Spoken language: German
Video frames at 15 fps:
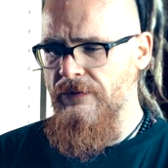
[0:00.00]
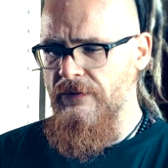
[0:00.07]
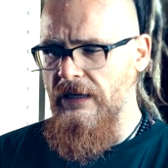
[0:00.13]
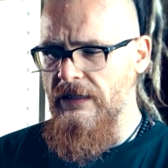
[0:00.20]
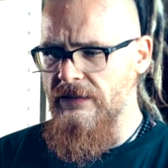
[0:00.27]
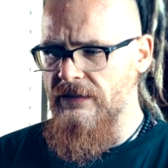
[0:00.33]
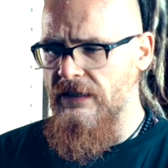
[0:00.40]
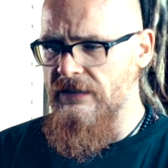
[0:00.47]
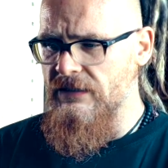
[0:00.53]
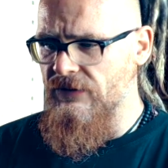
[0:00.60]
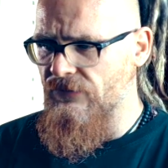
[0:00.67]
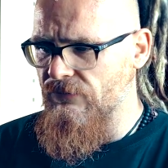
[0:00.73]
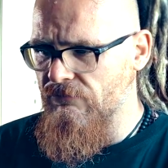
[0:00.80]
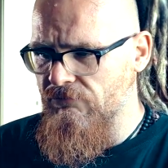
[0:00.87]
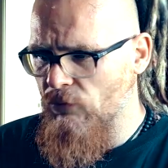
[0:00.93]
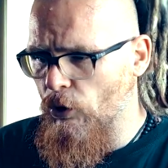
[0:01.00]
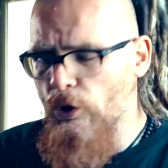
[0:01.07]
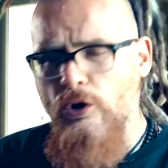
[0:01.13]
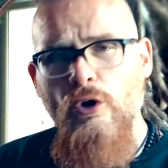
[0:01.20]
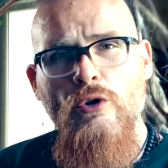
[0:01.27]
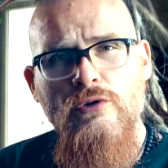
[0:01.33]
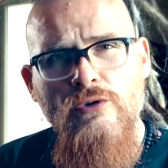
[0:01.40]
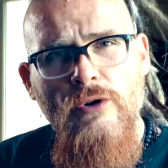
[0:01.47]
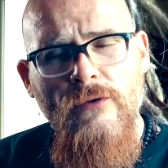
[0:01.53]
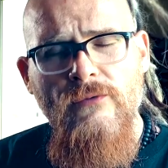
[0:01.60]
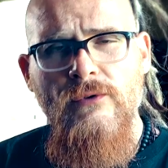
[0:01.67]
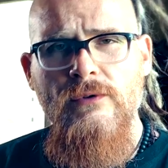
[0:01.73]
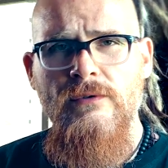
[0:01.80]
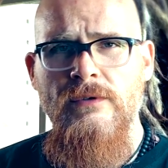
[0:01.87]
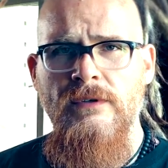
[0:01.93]
alternativen
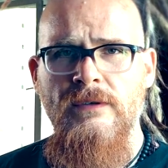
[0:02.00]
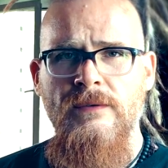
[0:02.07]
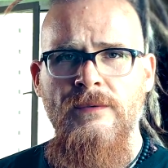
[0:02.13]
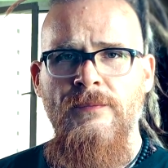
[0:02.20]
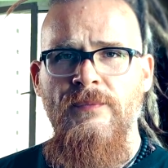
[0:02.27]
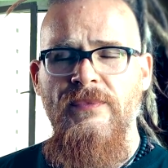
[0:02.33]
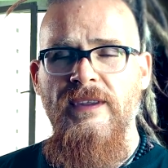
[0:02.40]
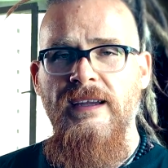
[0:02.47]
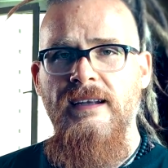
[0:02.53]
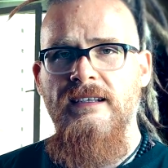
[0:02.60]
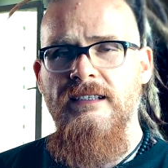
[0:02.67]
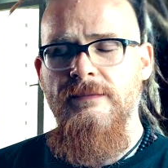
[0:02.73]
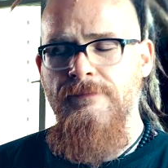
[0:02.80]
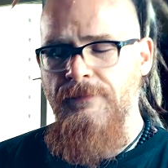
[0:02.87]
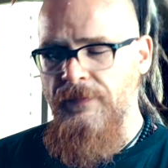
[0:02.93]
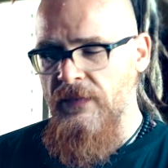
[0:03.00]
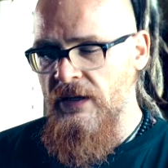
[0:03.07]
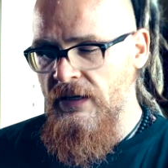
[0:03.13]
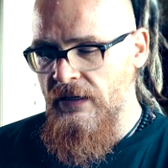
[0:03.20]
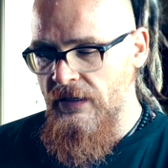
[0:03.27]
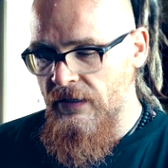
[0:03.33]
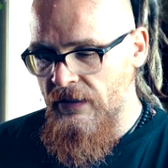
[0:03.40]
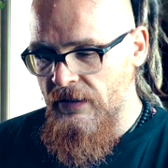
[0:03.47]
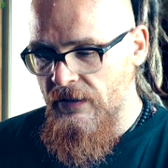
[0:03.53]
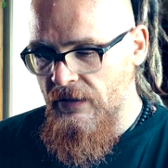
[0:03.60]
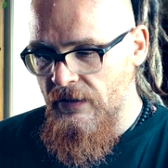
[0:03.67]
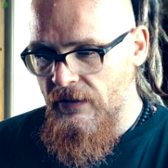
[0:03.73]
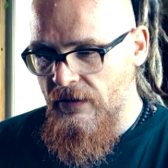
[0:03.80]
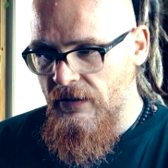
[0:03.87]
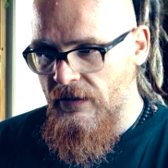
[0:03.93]
Ökodörfern und ähnlichen.
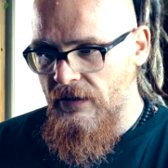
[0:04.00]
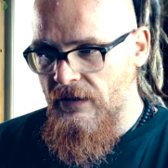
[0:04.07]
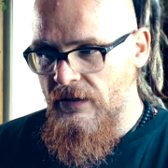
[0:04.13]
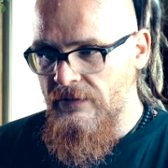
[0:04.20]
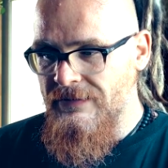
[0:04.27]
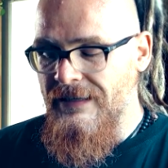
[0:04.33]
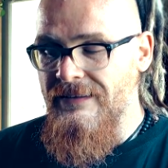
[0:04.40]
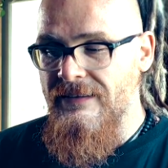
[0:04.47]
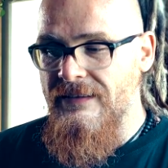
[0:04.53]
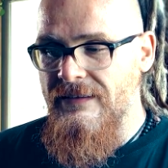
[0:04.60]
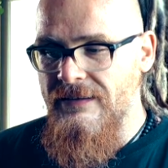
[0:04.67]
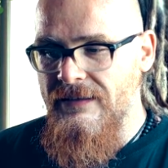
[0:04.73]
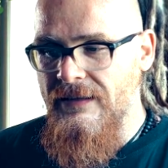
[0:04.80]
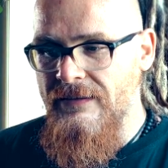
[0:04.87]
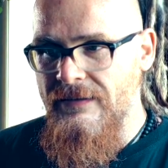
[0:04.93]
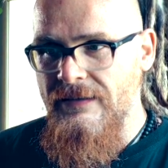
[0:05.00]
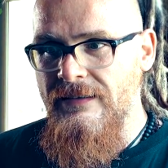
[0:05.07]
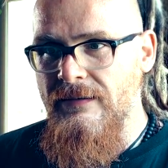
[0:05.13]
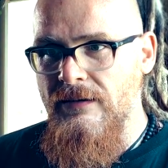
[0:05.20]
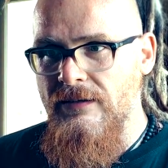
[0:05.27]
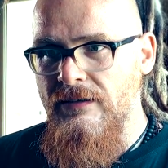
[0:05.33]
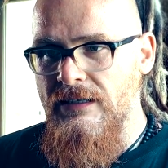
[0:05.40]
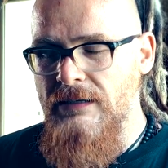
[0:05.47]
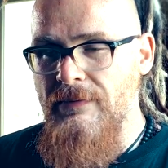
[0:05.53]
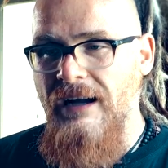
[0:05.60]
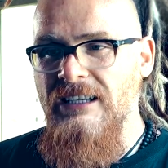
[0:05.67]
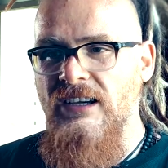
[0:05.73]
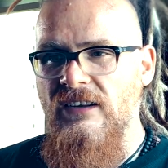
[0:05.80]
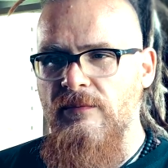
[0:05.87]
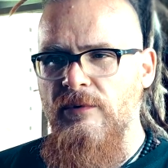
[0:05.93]
Dass, dass diese
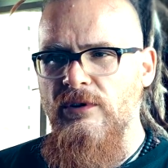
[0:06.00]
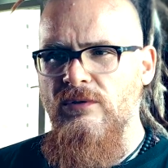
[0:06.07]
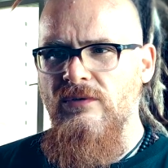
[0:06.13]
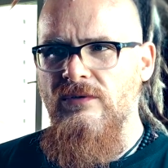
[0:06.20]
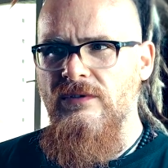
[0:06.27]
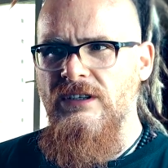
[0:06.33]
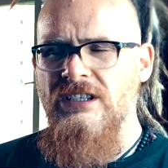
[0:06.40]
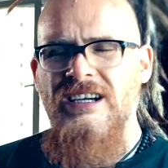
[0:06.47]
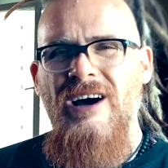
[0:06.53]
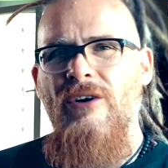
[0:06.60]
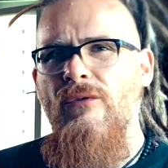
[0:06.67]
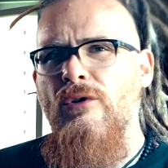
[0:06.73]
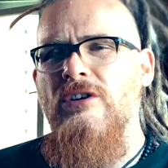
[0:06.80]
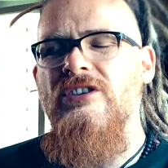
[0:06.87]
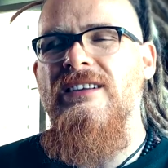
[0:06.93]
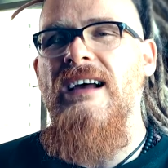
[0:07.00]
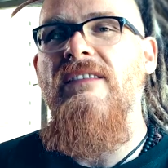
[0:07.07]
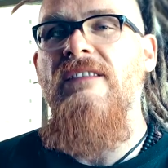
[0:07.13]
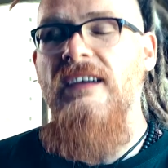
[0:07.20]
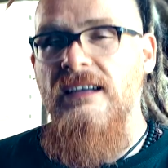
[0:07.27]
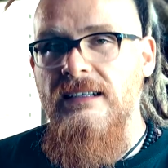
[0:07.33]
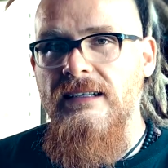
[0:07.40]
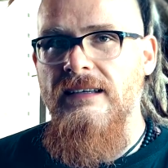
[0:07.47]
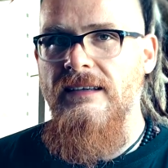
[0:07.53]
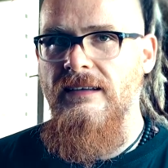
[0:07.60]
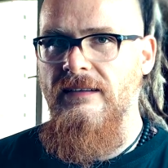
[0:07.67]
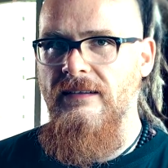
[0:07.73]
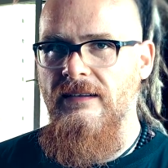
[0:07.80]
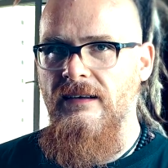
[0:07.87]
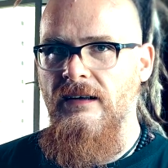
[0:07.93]
Gemeinschaftsbildung nicht auch wirklich sehr wichtig
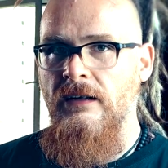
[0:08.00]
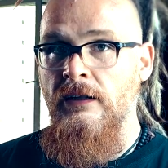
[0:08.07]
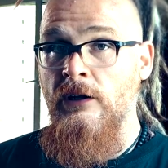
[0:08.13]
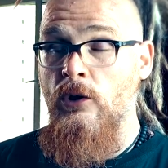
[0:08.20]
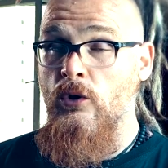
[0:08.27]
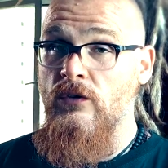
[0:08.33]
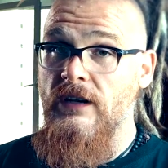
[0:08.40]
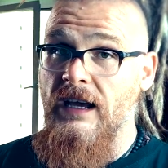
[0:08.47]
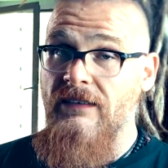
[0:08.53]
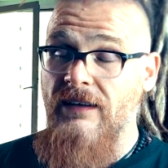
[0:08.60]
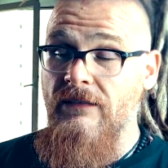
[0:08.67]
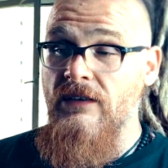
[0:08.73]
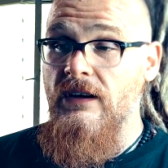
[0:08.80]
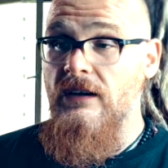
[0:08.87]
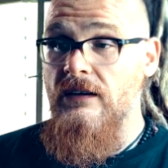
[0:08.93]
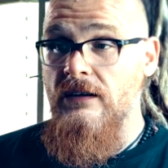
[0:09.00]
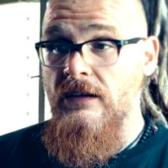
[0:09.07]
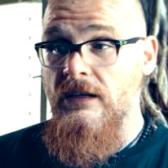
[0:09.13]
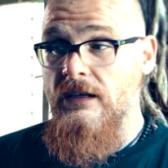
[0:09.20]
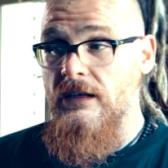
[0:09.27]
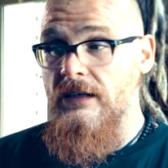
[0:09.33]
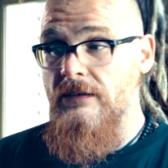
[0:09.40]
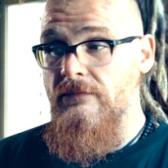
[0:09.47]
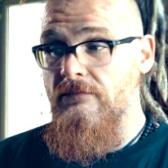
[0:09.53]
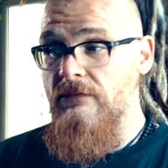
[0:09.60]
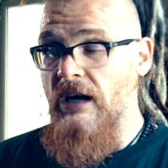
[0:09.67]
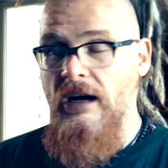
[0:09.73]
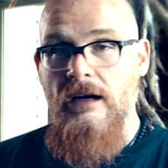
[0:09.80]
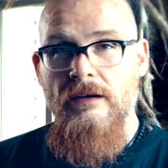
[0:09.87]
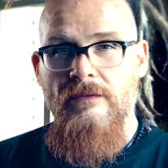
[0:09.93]
ist. Und wenn wir
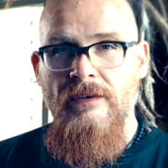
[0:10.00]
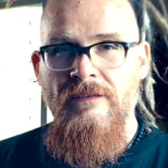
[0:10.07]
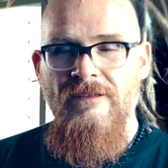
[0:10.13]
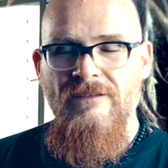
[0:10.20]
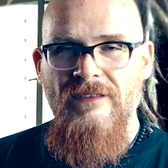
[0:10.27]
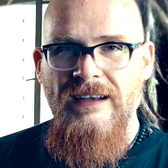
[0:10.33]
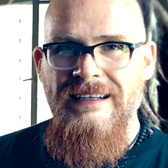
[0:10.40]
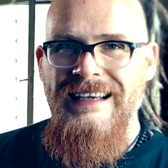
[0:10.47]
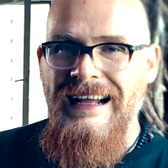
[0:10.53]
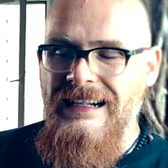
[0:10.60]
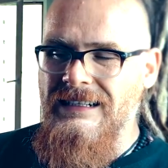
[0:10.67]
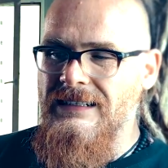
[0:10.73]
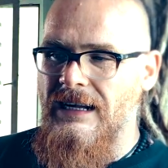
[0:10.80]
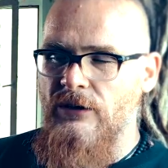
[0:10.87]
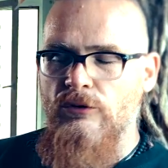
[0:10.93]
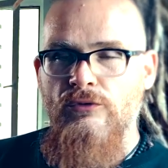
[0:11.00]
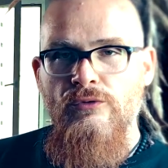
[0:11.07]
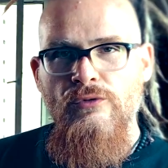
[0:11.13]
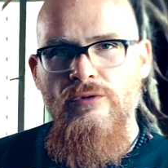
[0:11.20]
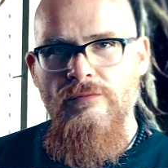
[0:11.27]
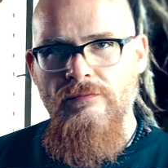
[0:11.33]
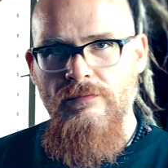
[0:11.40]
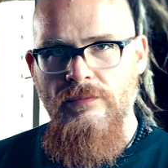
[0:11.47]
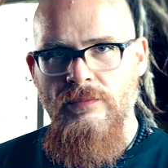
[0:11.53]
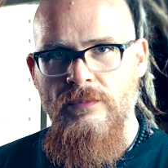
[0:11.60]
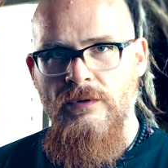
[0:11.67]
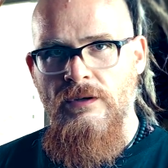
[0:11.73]
ja, wenn, wenn Geld anonym